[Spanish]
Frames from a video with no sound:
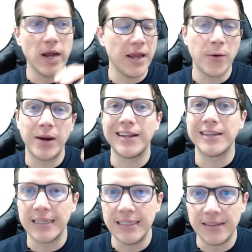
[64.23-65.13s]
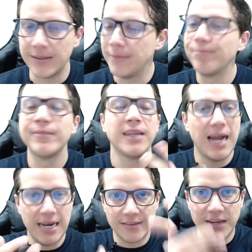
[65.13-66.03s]
es igual a la tangente?
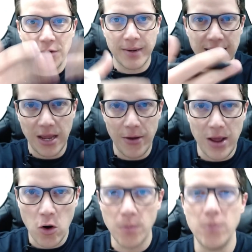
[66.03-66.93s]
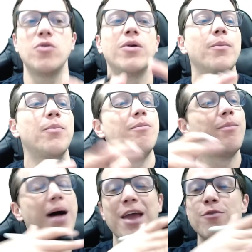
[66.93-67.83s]
Haz el ensayo para que veas cómo
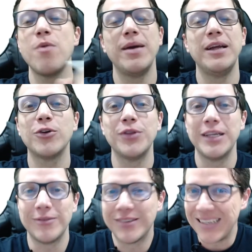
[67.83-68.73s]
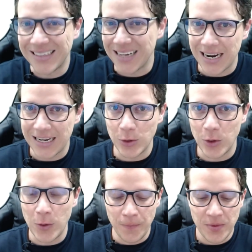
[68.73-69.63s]
hay un momento donde se tranca
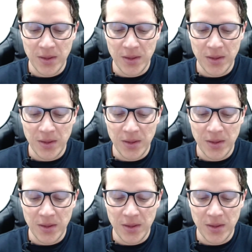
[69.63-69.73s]
todo.